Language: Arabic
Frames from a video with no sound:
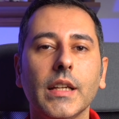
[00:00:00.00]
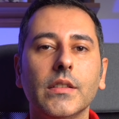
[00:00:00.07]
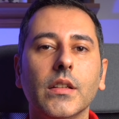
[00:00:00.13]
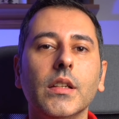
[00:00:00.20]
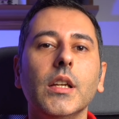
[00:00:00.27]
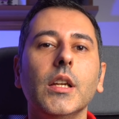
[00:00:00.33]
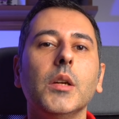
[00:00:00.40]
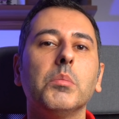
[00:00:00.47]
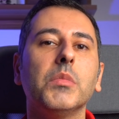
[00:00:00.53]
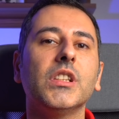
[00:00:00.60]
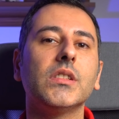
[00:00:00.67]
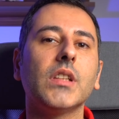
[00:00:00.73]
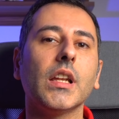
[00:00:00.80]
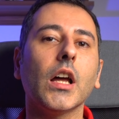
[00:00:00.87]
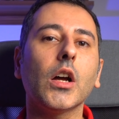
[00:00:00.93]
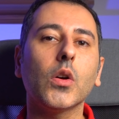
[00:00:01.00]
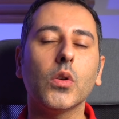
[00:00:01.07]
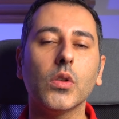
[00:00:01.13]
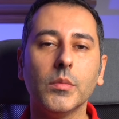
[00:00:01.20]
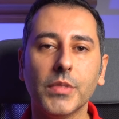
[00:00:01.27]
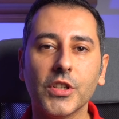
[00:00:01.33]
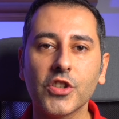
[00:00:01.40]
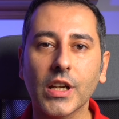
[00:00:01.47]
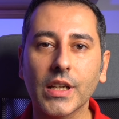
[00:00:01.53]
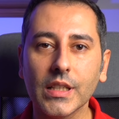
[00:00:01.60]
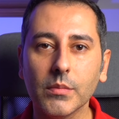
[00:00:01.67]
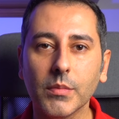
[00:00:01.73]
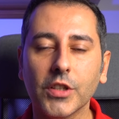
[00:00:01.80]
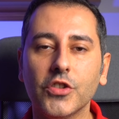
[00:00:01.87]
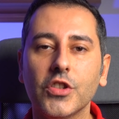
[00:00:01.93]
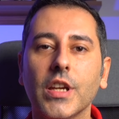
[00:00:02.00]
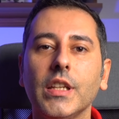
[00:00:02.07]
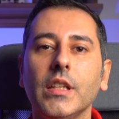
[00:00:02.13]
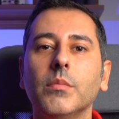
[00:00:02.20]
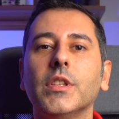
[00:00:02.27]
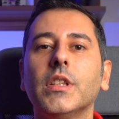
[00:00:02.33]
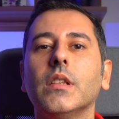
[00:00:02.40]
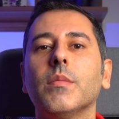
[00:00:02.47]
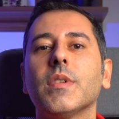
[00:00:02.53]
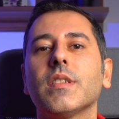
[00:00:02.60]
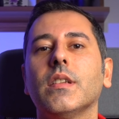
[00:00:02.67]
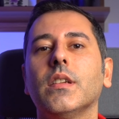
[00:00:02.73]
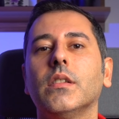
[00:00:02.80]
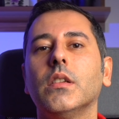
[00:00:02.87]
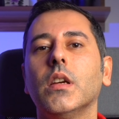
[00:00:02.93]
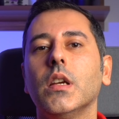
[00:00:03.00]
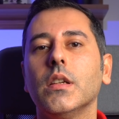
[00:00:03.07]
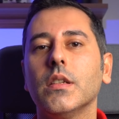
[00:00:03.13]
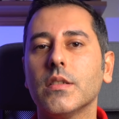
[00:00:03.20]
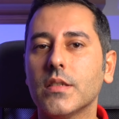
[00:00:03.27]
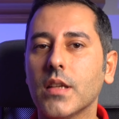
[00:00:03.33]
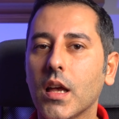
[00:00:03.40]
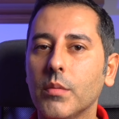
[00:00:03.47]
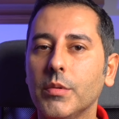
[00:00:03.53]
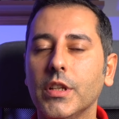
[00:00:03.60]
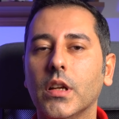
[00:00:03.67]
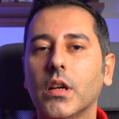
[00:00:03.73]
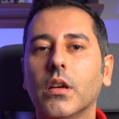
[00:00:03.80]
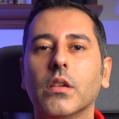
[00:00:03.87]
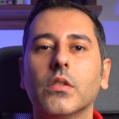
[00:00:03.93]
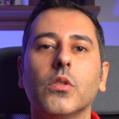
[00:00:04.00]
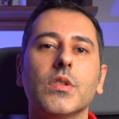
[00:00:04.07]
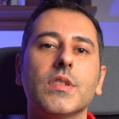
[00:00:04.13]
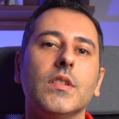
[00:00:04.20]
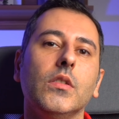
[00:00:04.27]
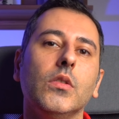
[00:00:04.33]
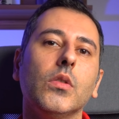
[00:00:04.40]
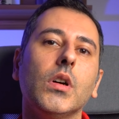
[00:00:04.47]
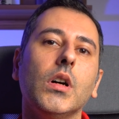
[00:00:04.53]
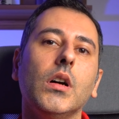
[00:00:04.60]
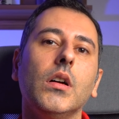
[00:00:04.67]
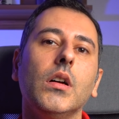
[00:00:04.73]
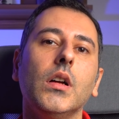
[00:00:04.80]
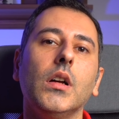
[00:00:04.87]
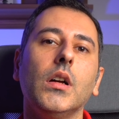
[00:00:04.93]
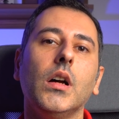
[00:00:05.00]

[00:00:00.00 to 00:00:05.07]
أيضا بالتنقل بشكل مجاني مثل مثلا الذهاب إلى كورس اللغة